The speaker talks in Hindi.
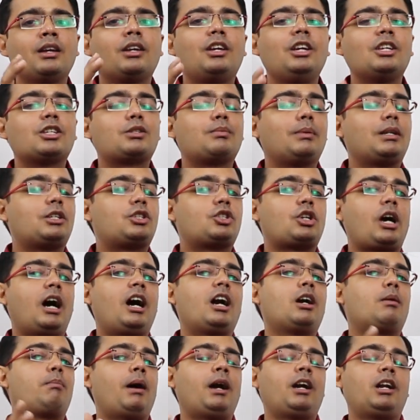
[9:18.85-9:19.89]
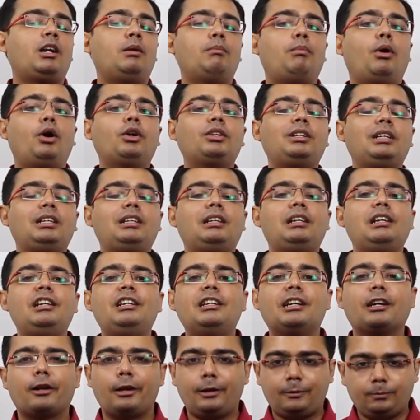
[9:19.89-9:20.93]
कि इसमें चार्ट पैटर्न बहुत ही
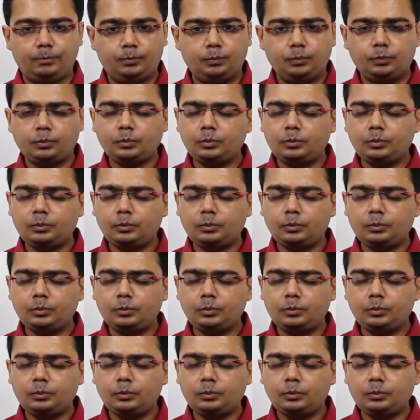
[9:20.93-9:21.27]
क्लियर है